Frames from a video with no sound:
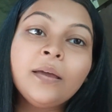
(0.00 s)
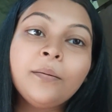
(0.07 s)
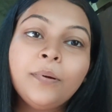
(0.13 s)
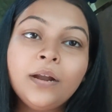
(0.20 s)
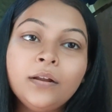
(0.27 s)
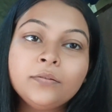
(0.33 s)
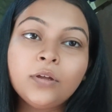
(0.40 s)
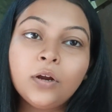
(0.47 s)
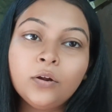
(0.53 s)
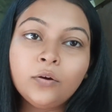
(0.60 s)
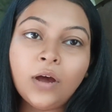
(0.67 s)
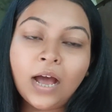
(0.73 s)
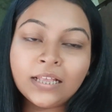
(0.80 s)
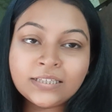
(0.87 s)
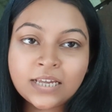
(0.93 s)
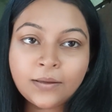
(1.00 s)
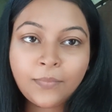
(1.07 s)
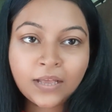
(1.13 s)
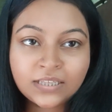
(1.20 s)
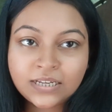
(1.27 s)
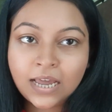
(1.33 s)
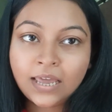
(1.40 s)
এবার ধরো আজকে
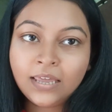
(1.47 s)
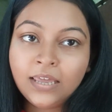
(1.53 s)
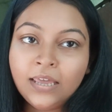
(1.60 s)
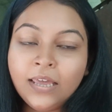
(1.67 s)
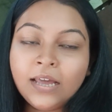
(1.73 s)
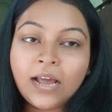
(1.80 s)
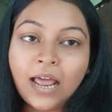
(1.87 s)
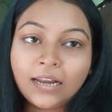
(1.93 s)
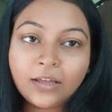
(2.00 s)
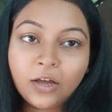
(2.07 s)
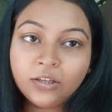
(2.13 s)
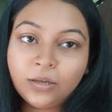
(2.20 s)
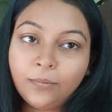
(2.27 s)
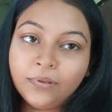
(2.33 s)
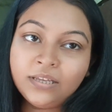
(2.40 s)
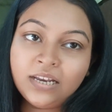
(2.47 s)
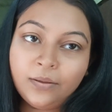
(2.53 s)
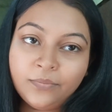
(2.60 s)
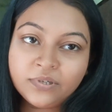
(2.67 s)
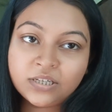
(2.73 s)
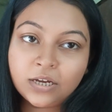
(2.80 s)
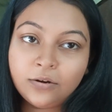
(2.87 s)
মাছ খায় কালকে হয়তো আবার
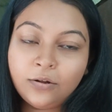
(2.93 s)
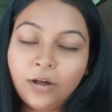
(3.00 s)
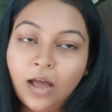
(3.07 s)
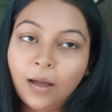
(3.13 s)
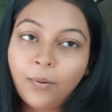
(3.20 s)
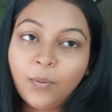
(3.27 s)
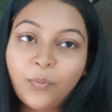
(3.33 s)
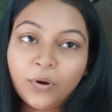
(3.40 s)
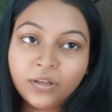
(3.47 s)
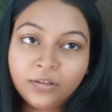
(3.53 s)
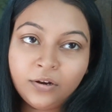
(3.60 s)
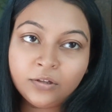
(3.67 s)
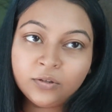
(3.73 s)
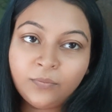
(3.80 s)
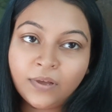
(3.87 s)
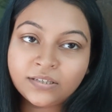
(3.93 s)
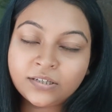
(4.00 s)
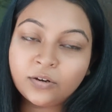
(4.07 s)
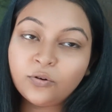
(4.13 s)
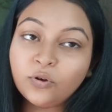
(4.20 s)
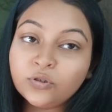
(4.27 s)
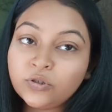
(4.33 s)
নিরামিষ খেলো আবার পরের দিন হয়তো মাছ
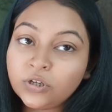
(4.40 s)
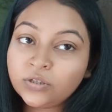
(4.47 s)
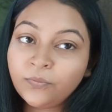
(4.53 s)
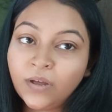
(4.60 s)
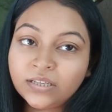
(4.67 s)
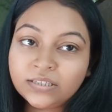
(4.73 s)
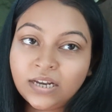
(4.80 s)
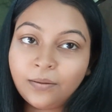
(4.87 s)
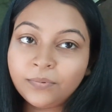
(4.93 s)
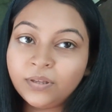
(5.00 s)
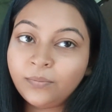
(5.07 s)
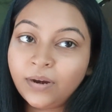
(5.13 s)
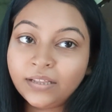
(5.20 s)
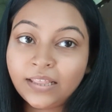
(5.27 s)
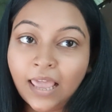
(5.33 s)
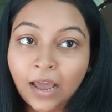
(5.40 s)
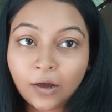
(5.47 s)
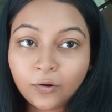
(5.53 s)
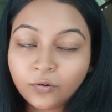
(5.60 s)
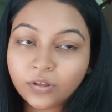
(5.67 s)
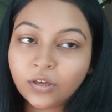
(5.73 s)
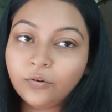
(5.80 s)
খেলো রোজ রোজ মাছ না আমাদের বাড়িতে
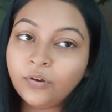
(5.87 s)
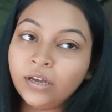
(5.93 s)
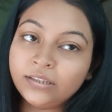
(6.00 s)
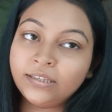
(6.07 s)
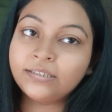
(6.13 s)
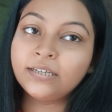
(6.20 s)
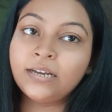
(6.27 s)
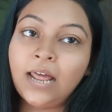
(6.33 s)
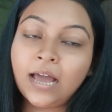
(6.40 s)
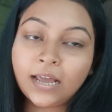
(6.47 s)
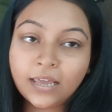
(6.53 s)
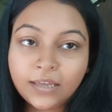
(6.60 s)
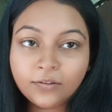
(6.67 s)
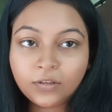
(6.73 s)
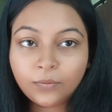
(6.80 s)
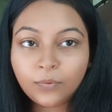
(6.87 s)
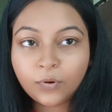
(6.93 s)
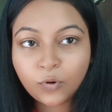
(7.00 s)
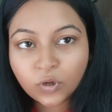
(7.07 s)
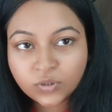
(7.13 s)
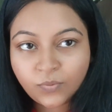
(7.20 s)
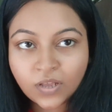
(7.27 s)
এখন কেউ খেতে চায় না আগে কিন্তু আমরা
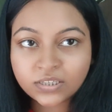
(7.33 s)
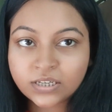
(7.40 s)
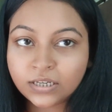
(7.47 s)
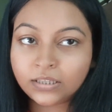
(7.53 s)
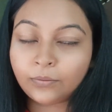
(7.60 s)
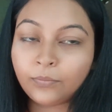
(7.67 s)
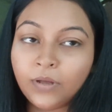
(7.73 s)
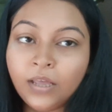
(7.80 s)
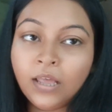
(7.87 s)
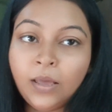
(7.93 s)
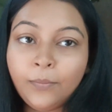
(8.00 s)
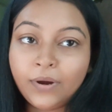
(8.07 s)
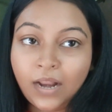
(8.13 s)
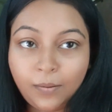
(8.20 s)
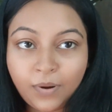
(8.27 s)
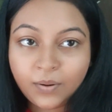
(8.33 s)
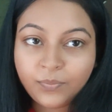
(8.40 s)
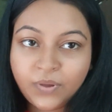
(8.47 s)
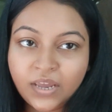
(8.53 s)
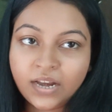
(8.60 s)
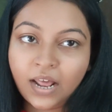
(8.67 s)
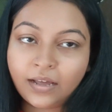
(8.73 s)
রোজ মাছ খেতাম মানে আমার
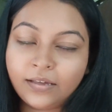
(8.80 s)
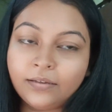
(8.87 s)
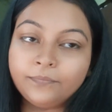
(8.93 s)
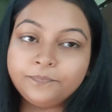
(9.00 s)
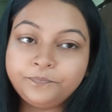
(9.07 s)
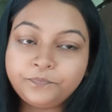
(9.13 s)
বিয়ের আগে